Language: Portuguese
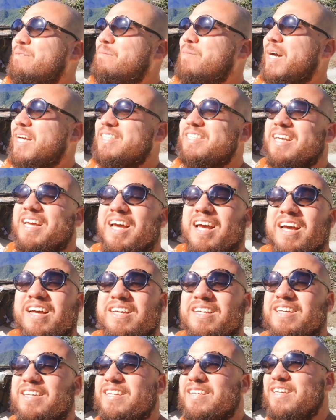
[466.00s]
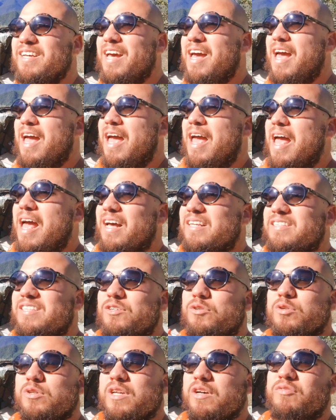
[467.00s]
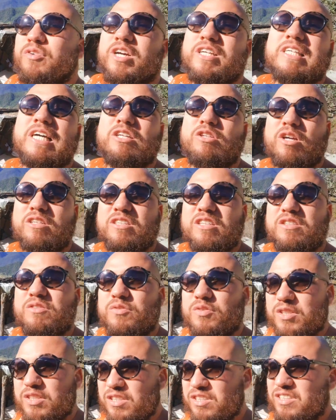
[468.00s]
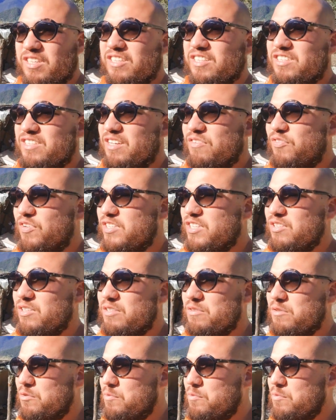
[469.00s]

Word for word: mas é, é a segunda vez nas nossas vidas que a gente está fazendo